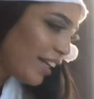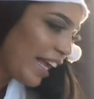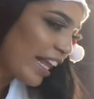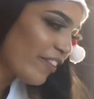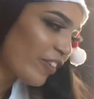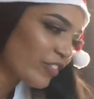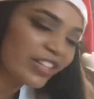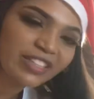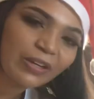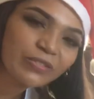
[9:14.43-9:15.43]
Ela fala
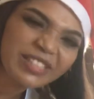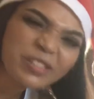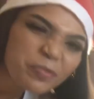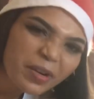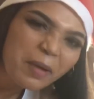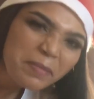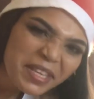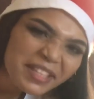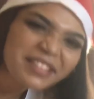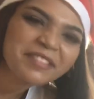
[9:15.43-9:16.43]
calzinho pra
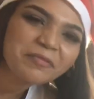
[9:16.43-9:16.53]
mim.